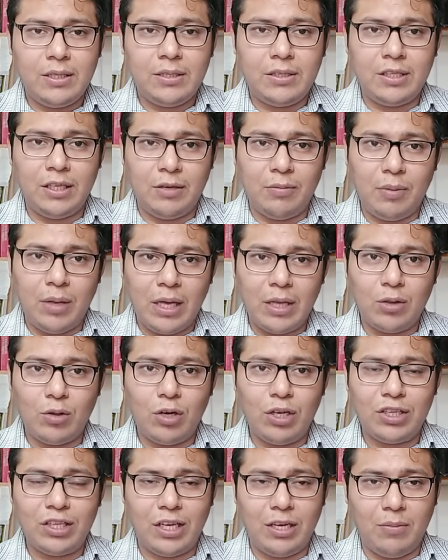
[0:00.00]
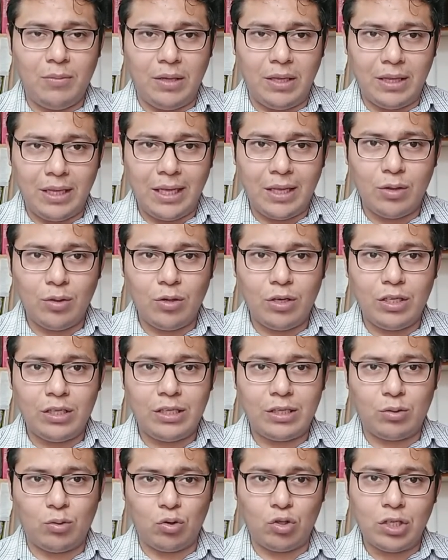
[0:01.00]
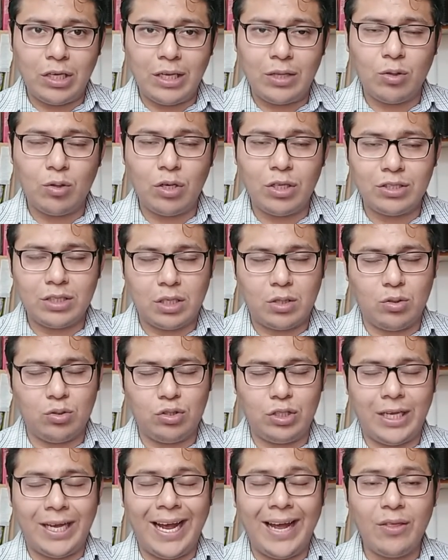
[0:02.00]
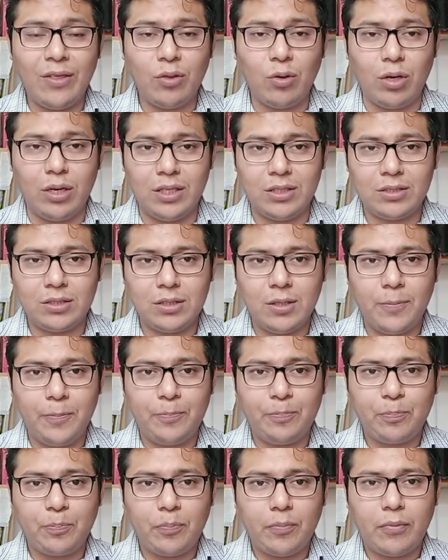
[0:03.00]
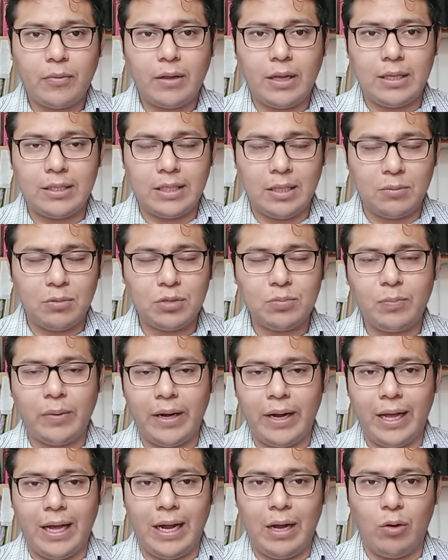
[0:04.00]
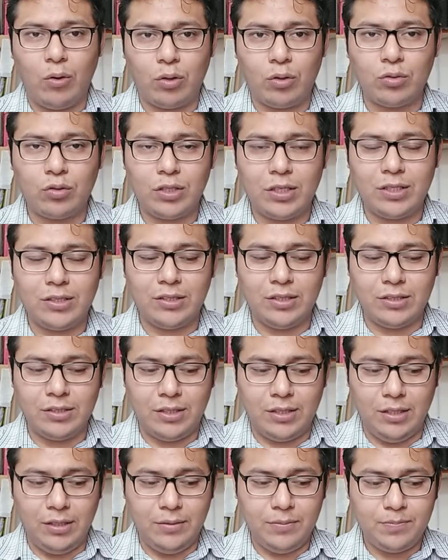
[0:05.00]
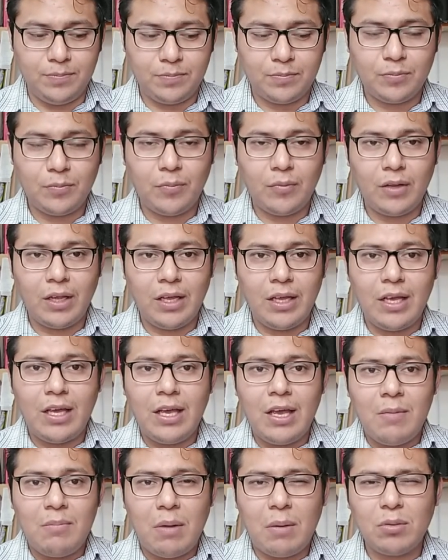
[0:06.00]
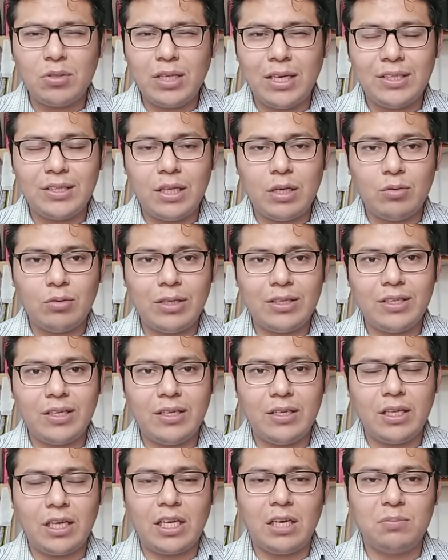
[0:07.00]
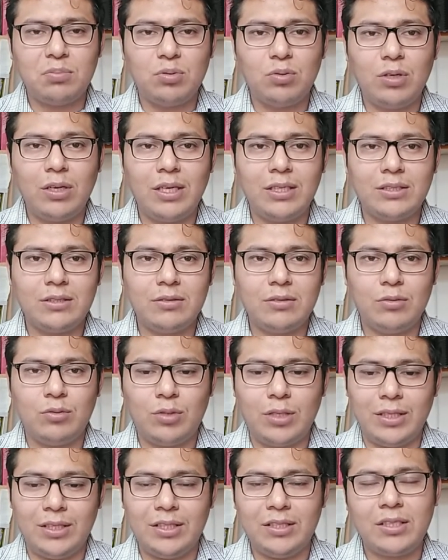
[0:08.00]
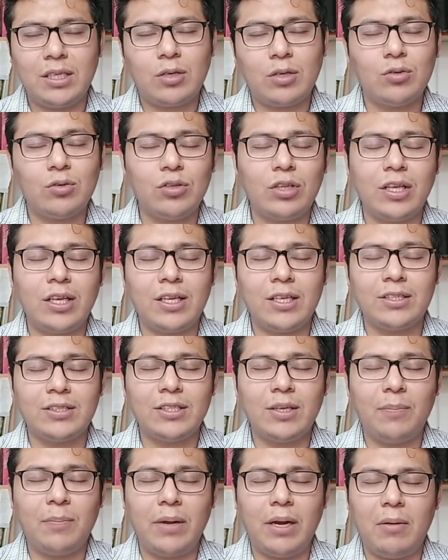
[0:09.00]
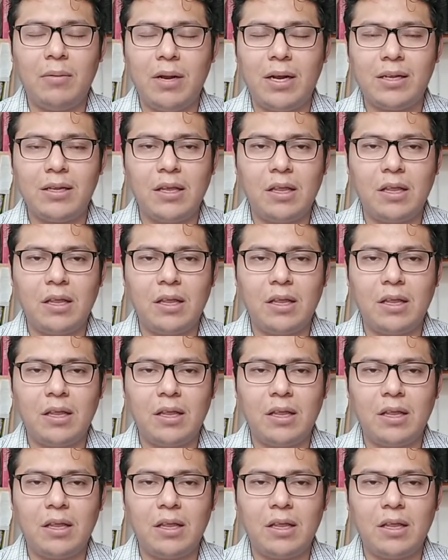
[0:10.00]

sirviéndoles, alimentándoles, escuchándoles, aconsejándoles. Estamos para lo que ustedes deseen. Vamos a lanzar una serie de cápsulas durante esta contingencia para hablar